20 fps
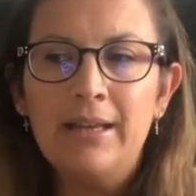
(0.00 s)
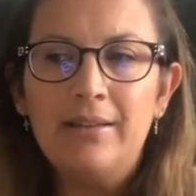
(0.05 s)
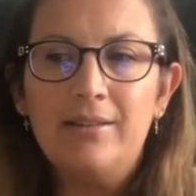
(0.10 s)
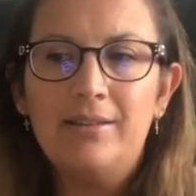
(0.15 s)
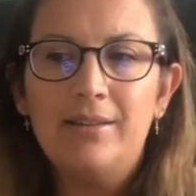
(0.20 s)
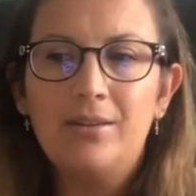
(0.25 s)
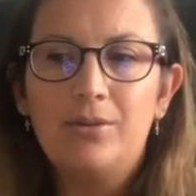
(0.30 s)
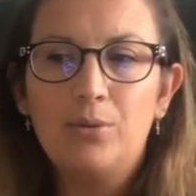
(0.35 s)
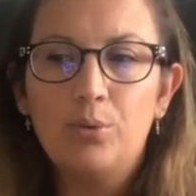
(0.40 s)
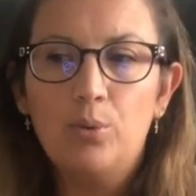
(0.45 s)

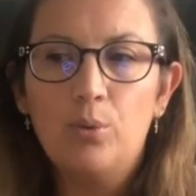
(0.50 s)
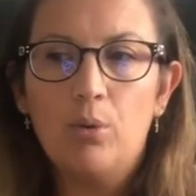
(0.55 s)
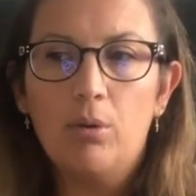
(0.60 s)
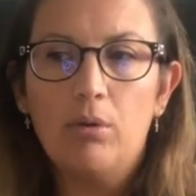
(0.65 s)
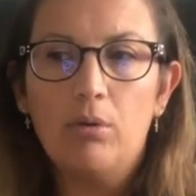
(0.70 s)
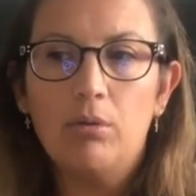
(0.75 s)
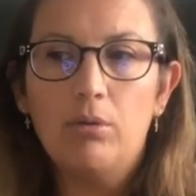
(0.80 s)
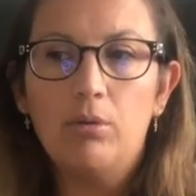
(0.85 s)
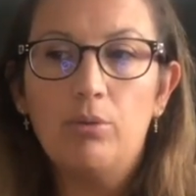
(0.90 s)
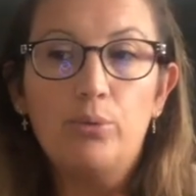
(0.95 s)
c'est que
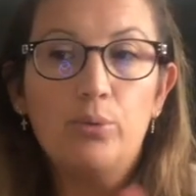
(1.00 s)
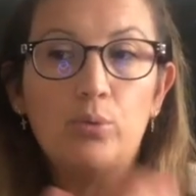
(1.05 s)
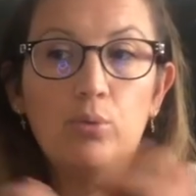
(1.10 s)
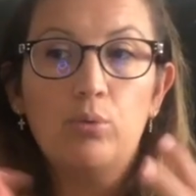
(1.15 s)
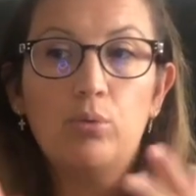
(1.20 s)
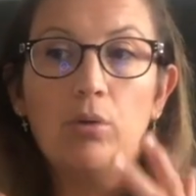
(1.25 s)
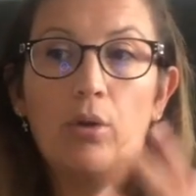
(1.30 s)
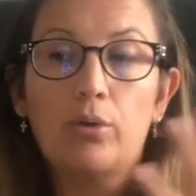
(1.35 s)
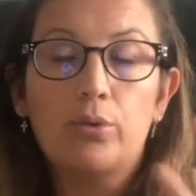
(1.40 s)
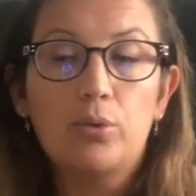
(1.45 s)
euh, du
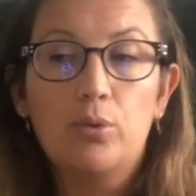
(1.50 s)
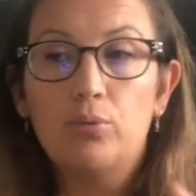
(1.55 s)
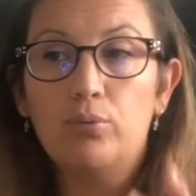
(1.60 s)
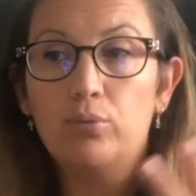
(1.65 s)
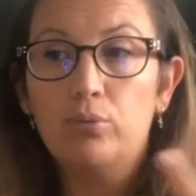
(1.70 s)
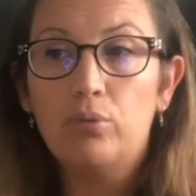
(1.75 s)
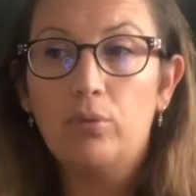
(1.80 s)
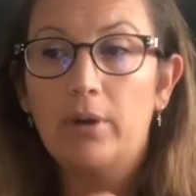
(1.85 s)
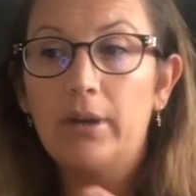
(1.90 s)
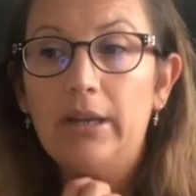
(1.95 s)
coup, lorsque
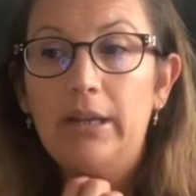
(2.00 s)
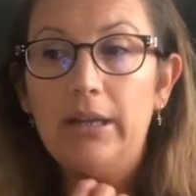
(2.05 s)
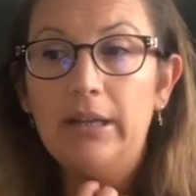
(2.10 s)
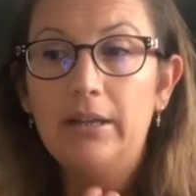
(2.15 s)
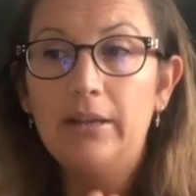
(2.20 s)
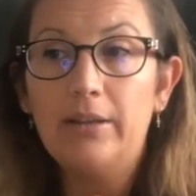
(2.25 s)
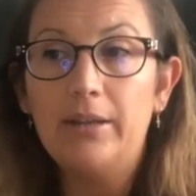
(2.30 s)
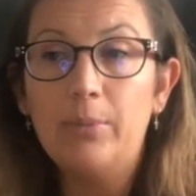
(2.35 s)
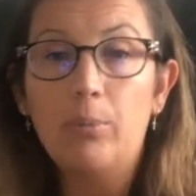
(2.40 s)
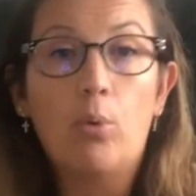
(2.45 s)
vous
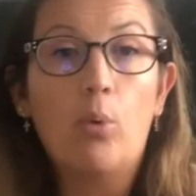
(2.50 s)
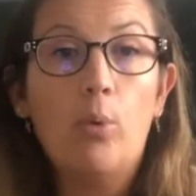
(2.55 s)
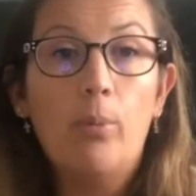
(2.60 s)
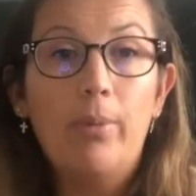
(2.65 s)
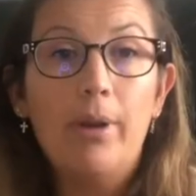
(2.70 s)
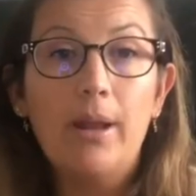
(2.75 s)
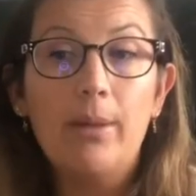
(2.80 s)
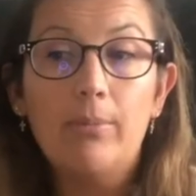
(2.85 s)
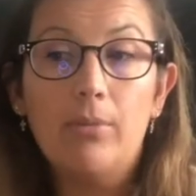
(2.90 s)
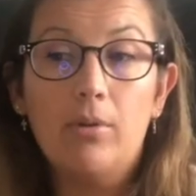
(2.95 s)
réglez des
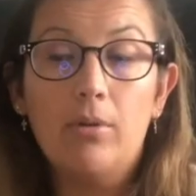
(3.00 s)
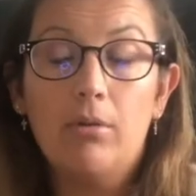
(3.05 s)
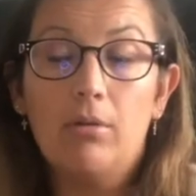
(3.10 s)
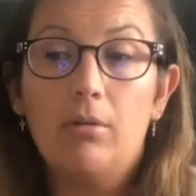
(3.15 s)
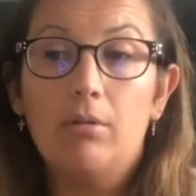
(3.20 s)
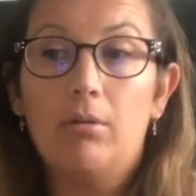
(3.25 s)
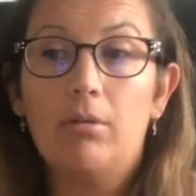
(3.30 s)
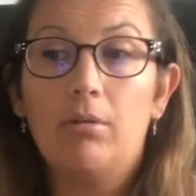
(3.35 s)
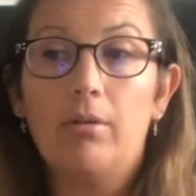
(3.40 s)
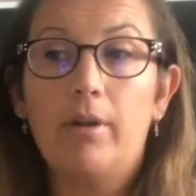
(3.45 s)
problèmes
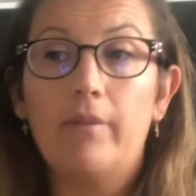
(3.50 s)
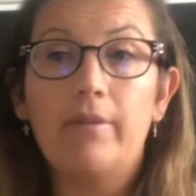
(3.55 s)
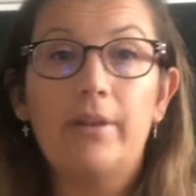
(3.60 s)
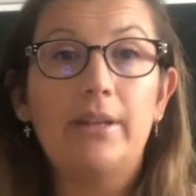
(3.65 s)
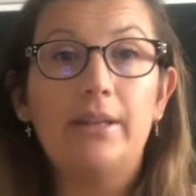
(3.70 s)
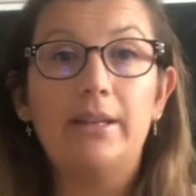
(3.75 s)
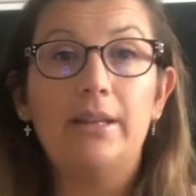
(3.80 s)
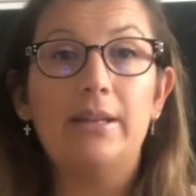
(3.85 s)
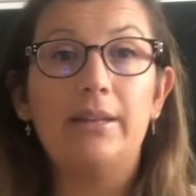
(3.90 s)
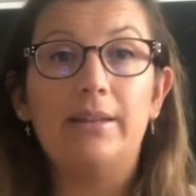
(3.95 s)
euh,
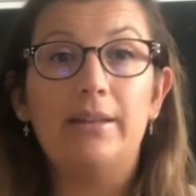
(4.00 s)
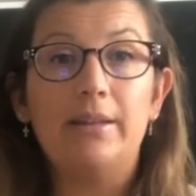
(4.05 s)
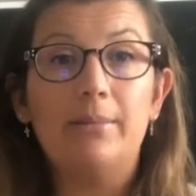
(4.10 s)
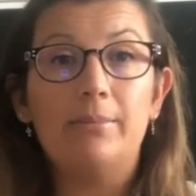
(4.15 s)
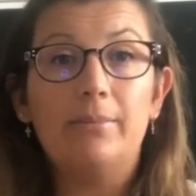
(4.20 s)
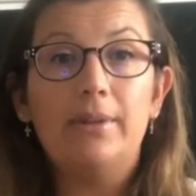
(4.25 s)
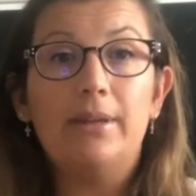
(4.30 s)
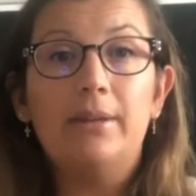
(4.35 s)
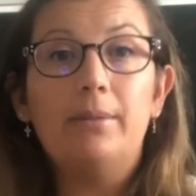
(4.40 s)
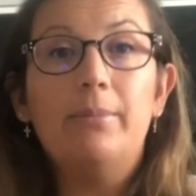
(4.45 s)
avec
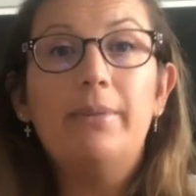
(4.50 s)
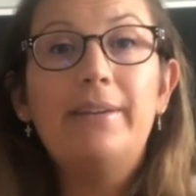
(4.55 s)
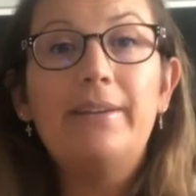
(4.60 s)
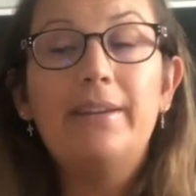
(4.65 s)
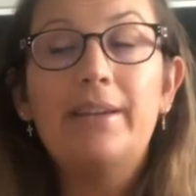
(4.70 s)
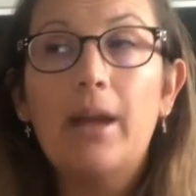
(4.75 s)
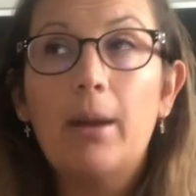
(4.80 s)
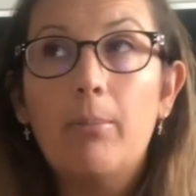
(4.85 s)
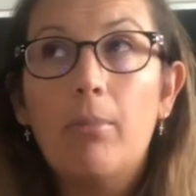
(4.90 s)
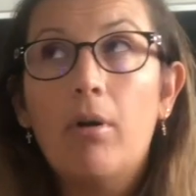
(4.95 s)
des,
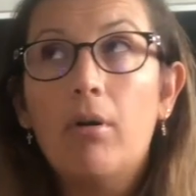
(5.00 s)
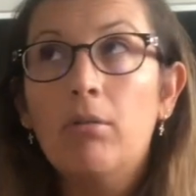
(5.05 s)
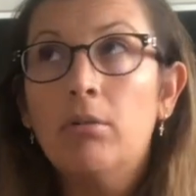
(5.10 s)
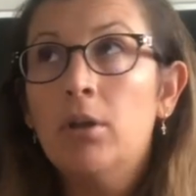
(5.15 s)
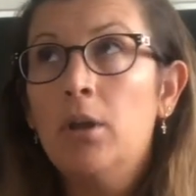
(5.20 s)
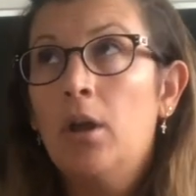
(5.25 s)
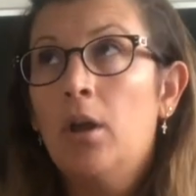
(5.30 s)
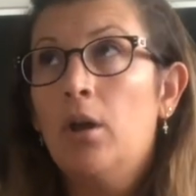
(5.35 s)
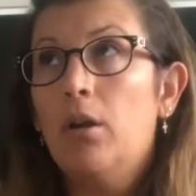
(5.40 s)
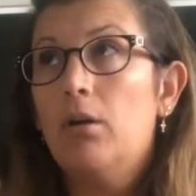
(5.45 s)
médicaments
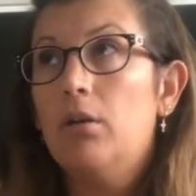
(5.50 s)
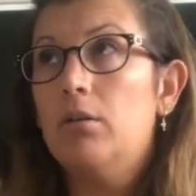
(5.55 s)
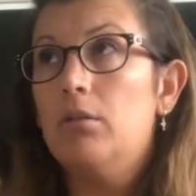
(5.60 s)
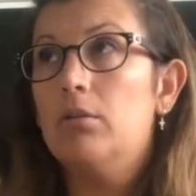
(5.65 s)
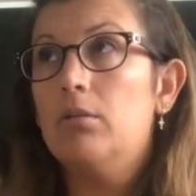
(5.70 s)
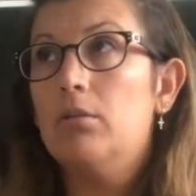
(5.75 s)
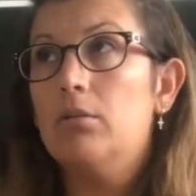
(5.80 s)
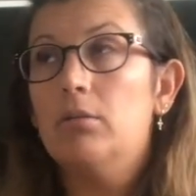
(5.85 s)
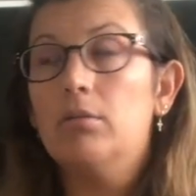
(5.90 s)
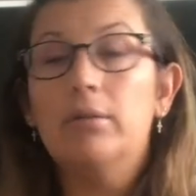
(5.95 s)

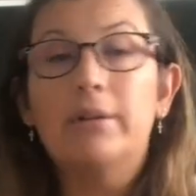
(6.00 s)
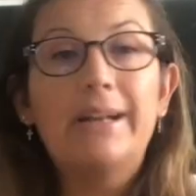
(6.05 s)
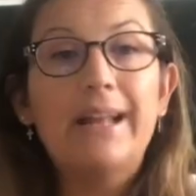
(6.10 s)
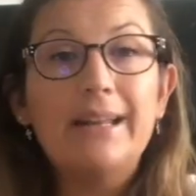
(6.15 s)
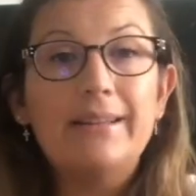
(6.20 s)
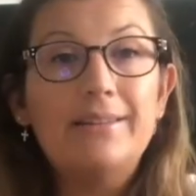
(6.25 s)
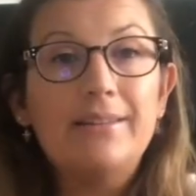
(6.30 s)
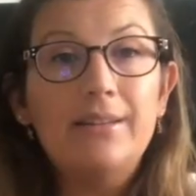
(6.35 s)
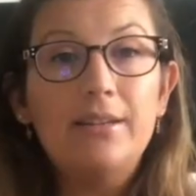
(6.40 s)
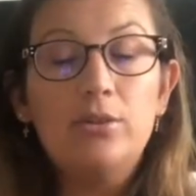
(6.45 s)
euh,
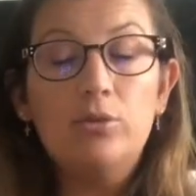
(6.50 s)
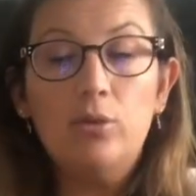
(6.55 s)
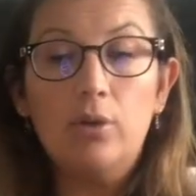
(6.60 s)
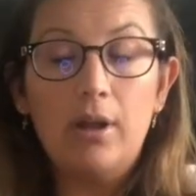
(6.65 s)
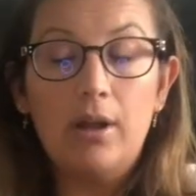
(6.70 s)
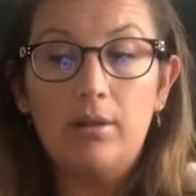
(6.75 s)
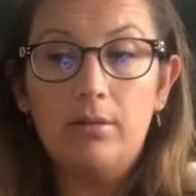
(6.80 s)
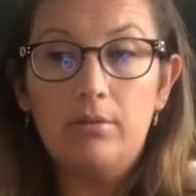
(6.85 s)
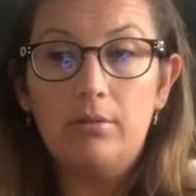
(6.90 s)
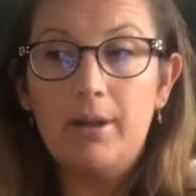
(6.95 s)
classiques de
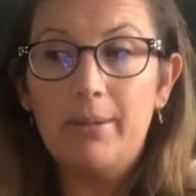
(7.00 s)
la,